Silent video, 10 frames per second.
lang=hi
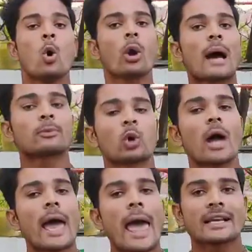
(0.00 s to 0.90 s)
और आप
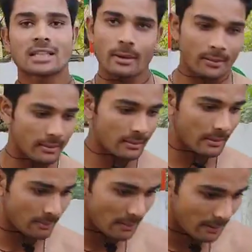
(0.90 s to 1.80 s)
थोड़ा एक्स्ट्रा
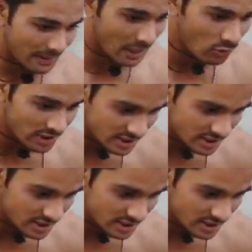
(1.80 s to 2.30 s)
वर्कआउट कर